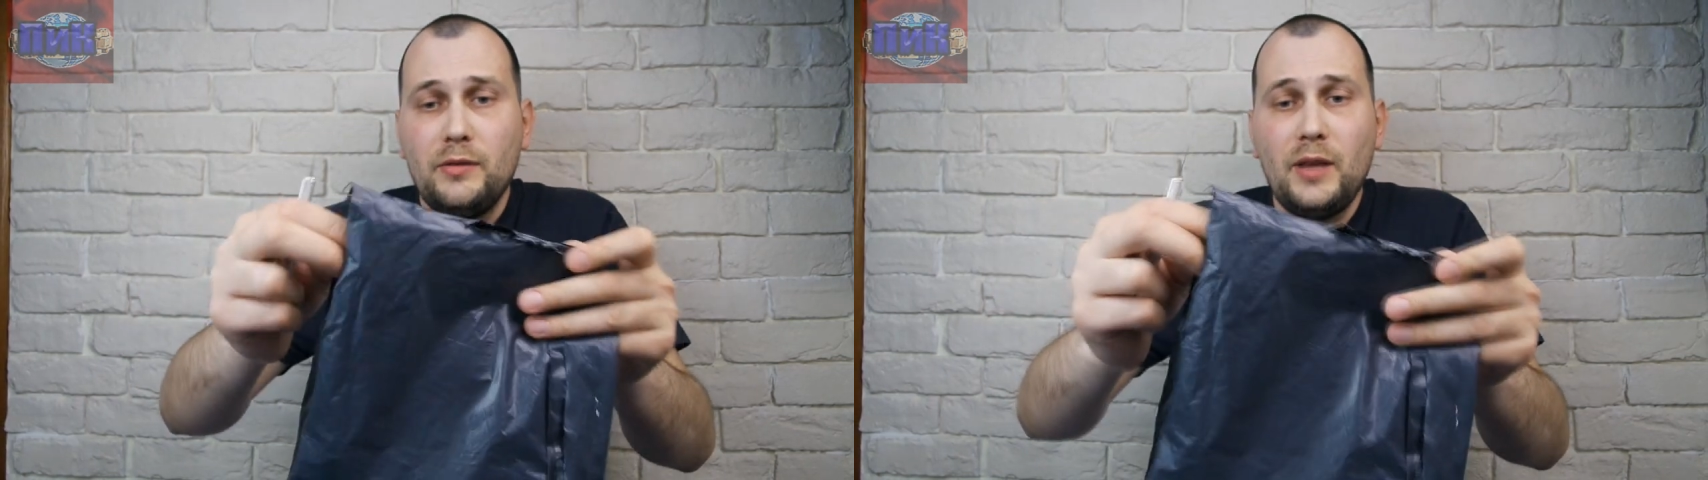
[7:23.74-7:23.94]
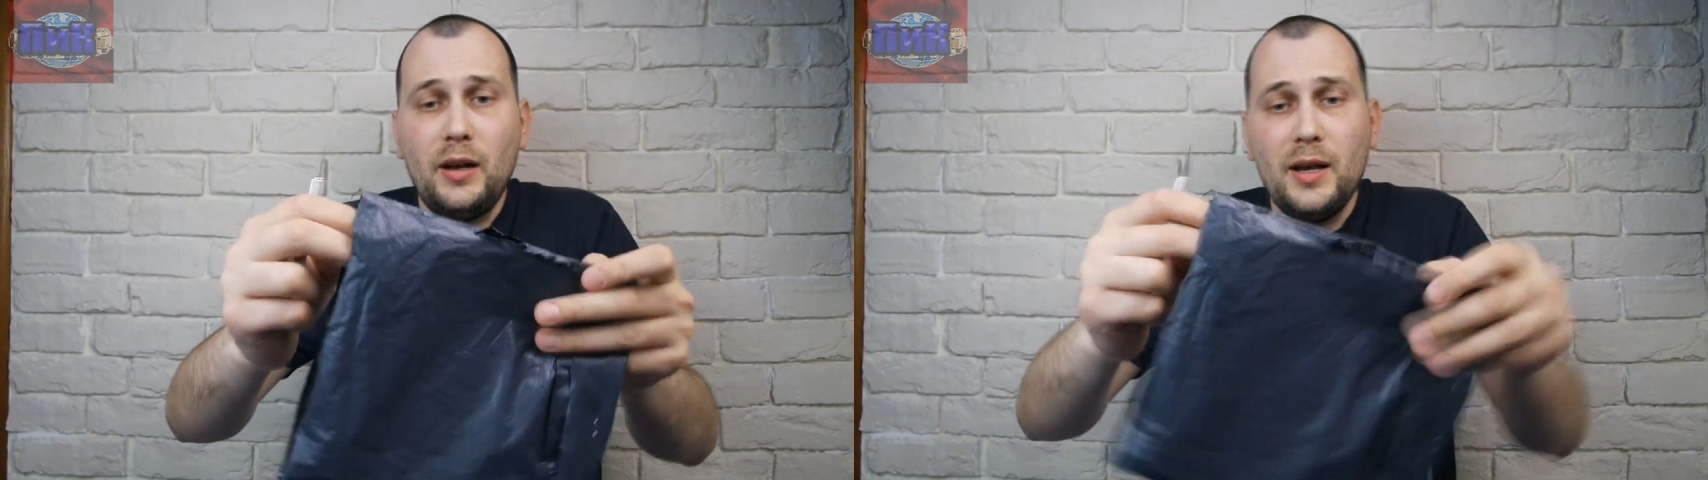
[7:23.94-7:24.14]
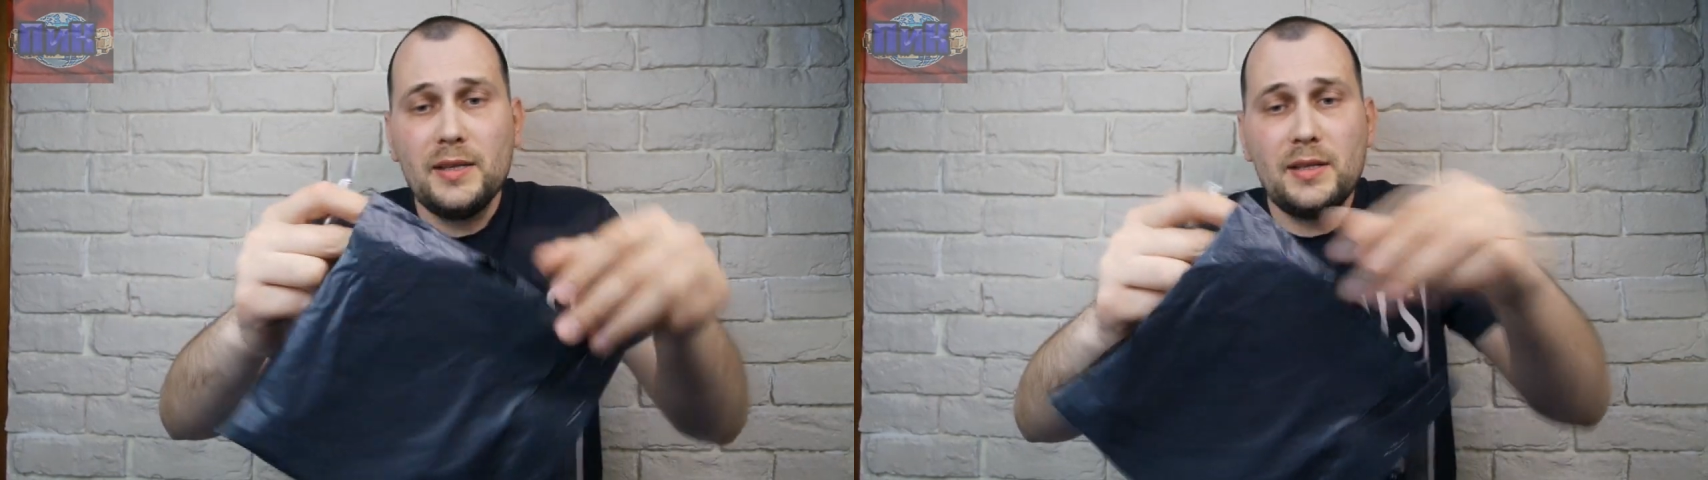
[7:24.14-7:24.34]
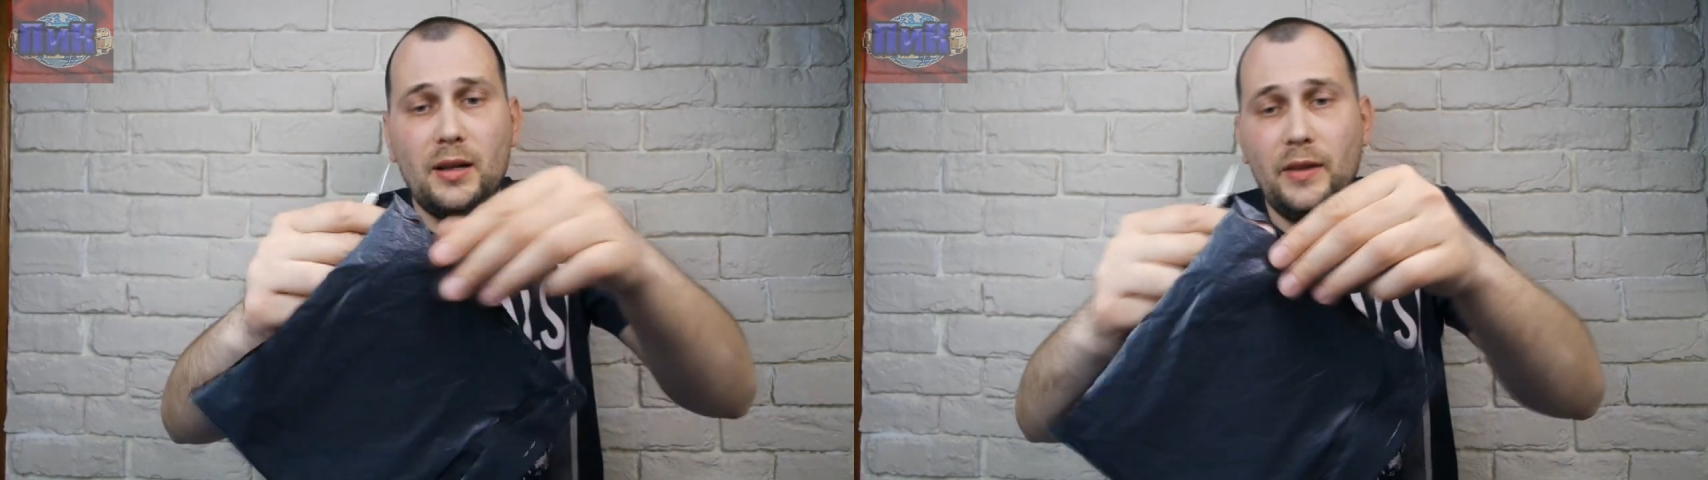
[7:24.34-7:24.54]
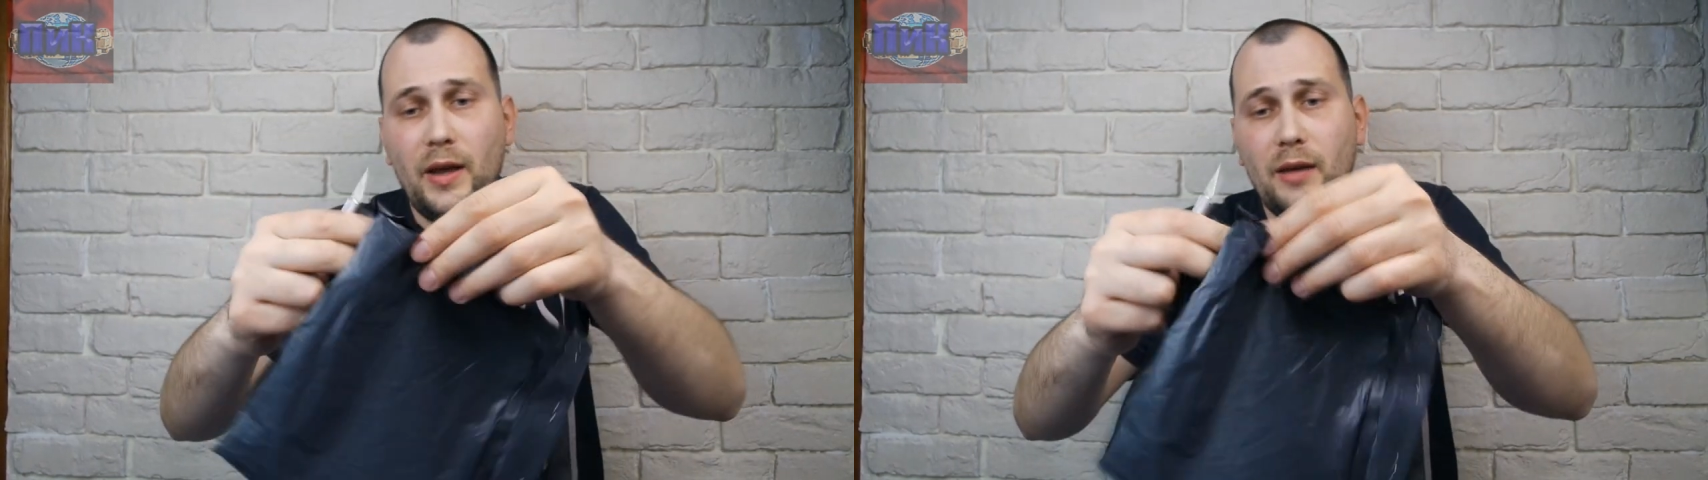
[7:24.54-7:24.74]
Вторая
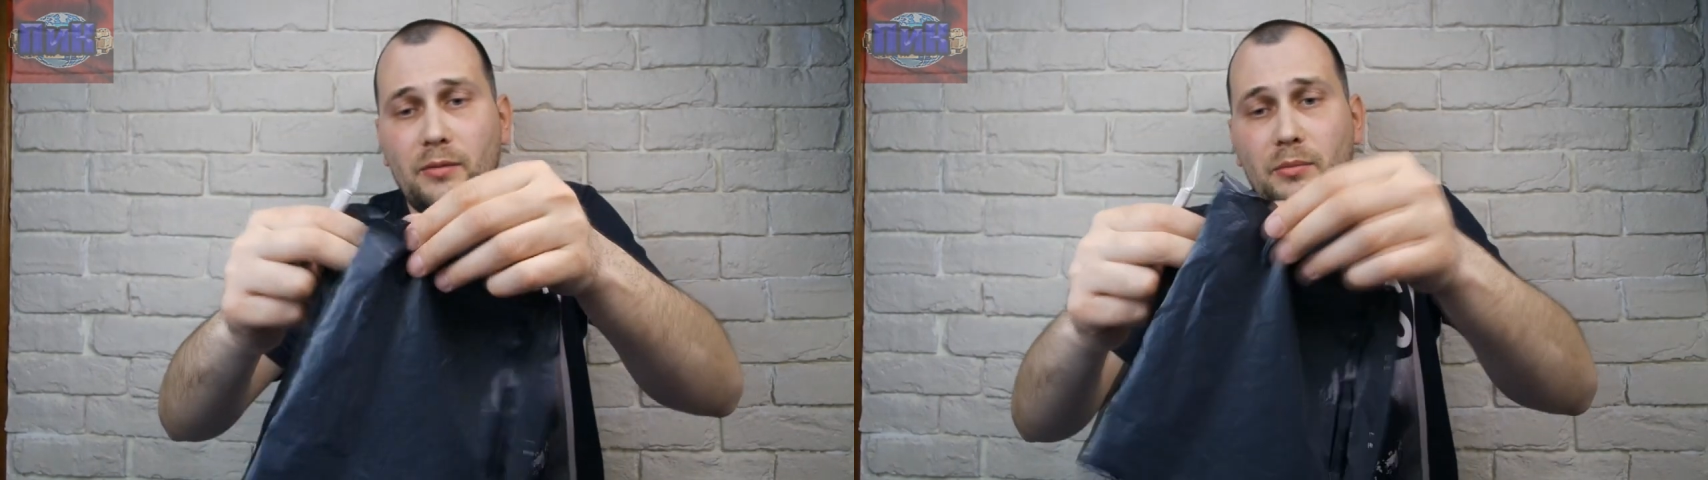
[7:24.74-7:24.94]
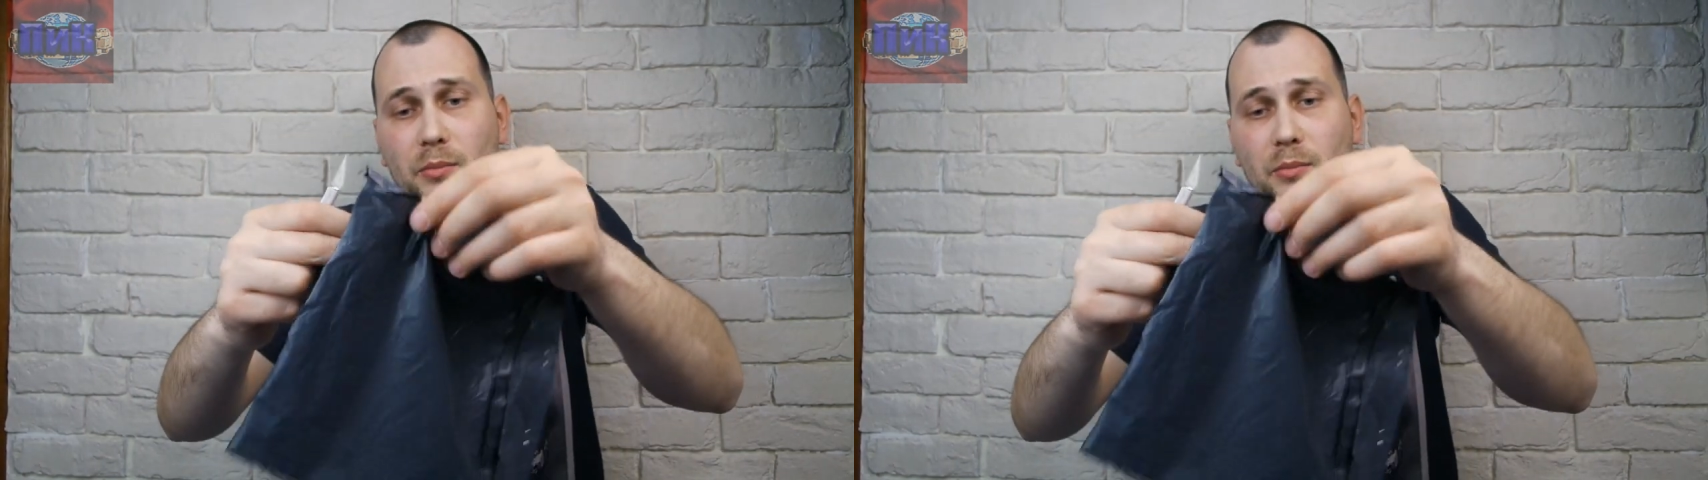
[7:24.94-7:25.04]
сторона